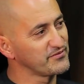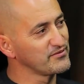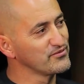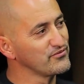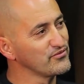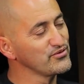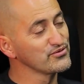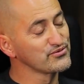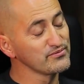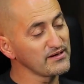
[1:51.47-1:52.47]
o, o
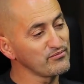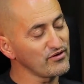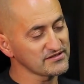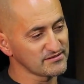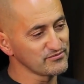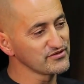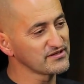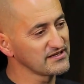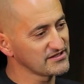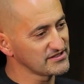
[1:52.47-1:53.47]
YouTube ele mostra muito,
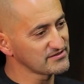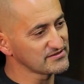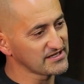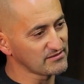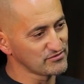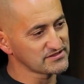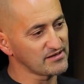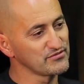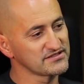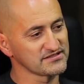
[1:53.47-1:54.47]
a gente consegue mostrar
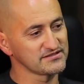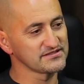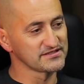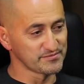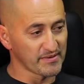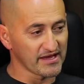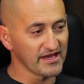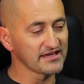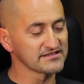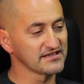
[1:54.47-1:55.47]
muito esses, esses
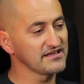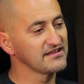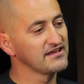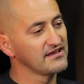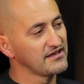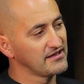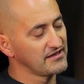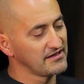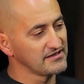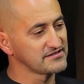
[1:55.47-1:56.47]
perrengues, né?
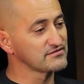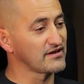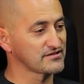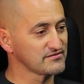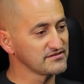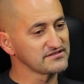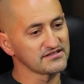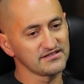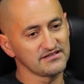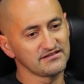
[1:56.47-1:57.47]
É, situações
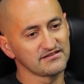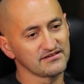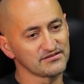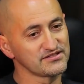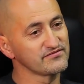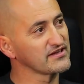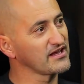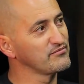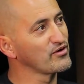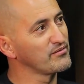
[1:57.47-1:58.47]
que eu tive
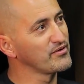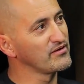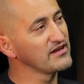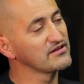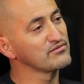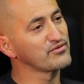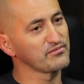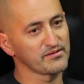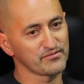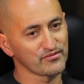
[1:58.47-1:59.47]
naquele meu caminhão ali, ele deu um
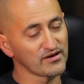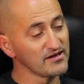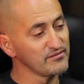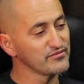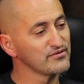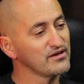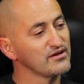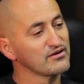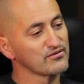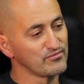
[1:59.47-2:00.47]
problema no câmbio,
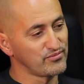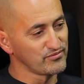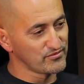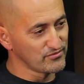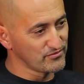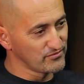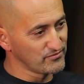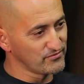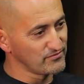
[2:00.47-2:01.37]
com, com